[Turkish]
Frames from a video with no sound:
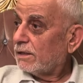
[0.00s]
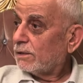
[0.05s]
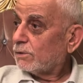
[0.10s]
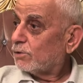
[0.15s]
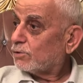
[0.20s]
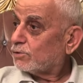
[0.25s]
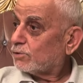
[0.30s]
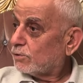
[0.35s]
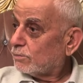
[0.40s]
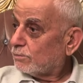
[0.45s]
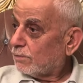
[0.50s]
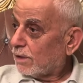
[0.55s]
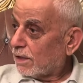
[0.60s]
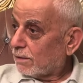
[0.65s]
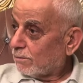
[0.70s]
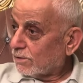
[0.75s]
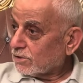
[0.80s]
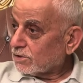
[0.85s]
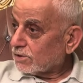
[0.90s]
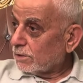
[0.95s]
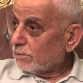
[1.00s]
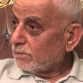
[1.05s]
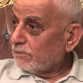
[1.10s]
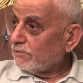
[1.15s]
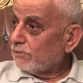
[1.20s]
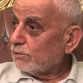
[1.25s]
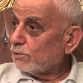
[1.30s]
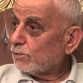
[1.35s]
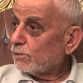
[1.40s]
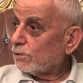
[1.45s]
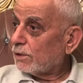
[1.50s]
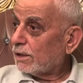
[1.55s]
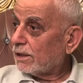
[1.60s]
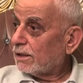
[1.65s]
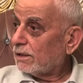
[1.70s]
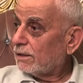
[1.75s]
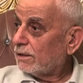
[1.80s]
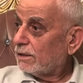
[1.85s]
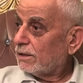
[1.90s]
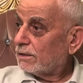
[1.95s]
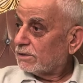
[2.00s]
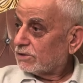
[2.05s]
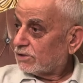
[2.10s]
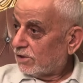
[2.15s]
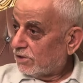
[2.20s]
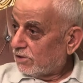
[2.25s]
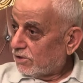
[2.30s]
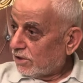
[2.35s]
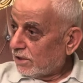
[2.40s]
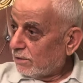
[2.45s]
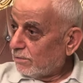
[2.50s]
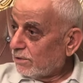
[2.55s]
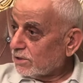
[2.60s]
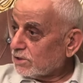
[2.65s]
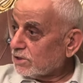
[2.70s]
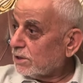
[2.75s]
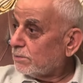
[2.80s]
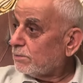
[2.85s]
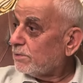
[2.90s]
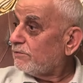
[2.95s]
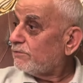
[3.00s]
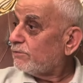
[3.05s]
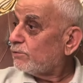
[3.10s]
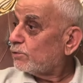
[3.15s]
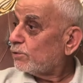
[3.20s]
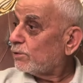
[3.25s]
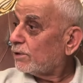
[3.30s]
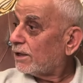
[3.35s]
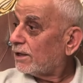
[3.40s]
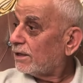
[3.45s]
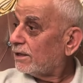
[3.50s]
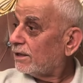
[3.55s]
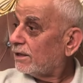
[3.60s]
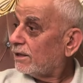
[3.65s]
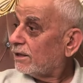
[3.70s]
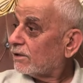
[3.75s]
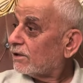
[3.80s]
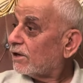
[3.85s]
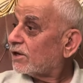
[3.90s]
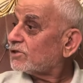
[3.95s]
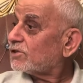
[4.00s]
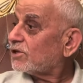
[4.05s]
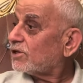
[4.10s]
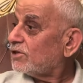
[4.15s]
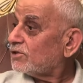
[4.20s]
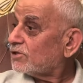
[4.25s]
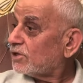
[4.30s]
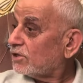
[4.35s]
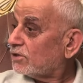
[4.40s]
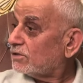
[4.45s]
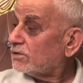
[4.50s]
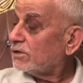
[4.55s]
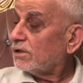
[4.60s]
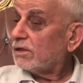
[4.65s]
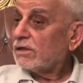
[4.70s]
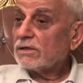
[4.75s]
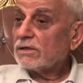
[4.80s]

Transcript: Gözünün bakması da bir fiyurla Seni dinlemesi de bir fiyurla Karşıdaki insanın